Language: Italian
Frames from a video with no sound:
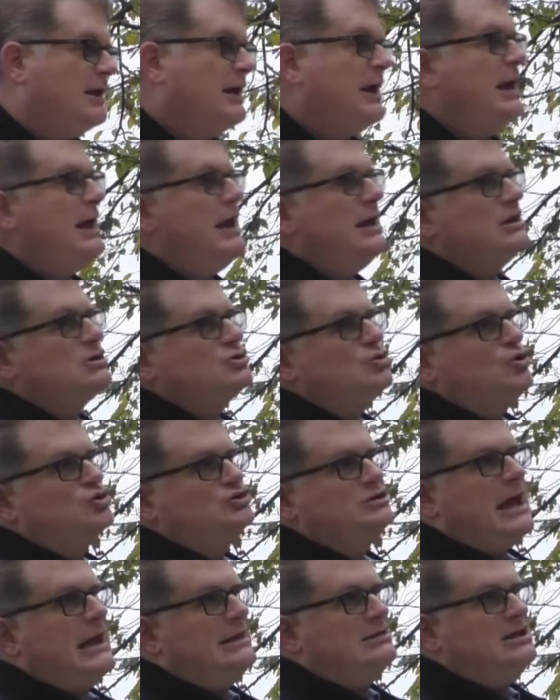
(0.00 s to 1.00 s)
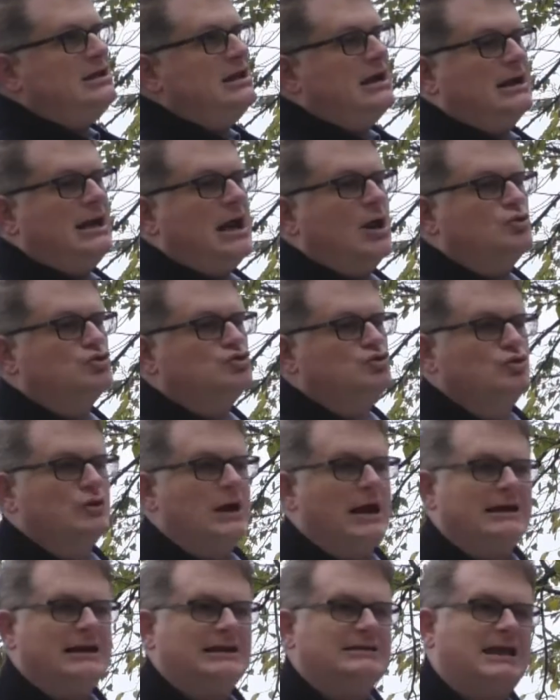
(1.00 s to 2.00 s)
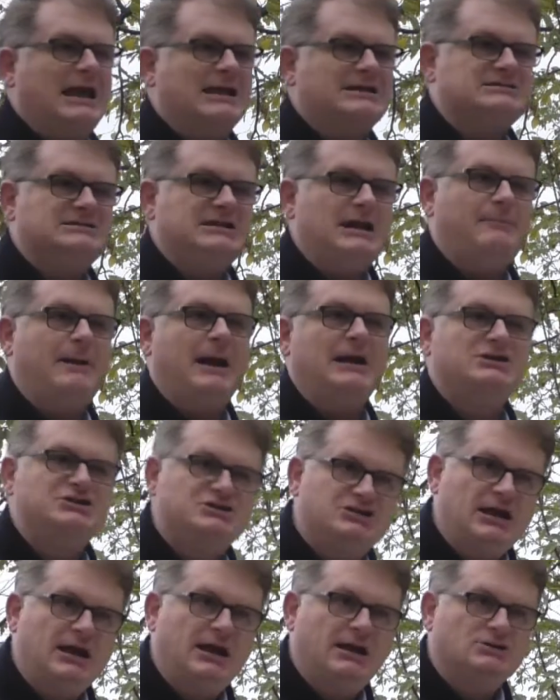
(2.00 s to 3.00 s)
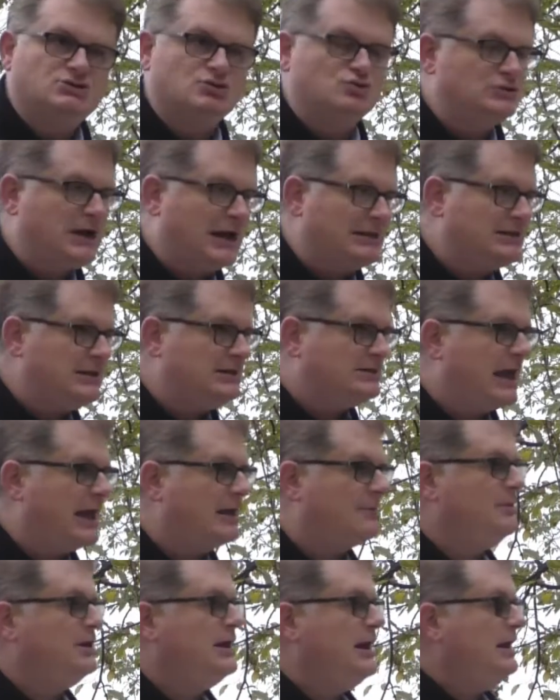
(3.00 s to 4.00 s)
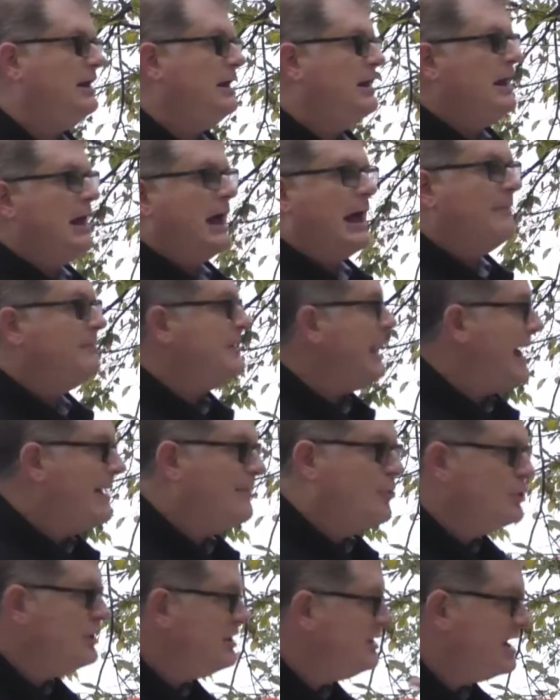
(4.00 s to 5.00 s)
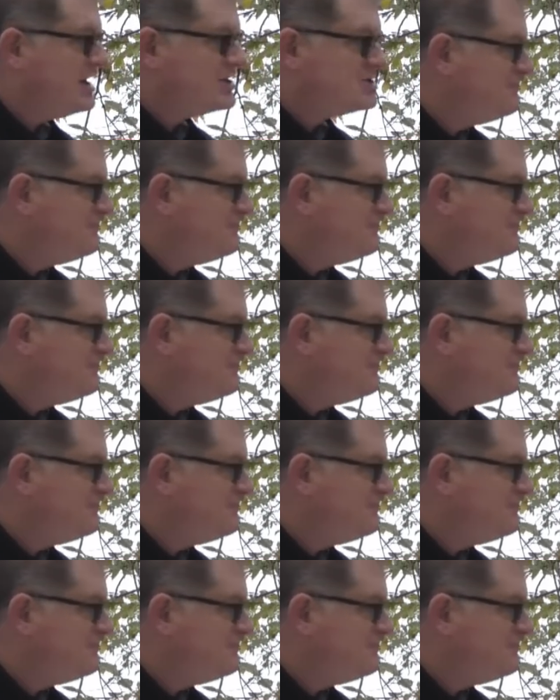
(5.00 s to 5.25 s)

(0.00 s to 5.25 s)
che sono stati in clausura a grattarsi la pancia, scusate il termine, abbiamo un'idea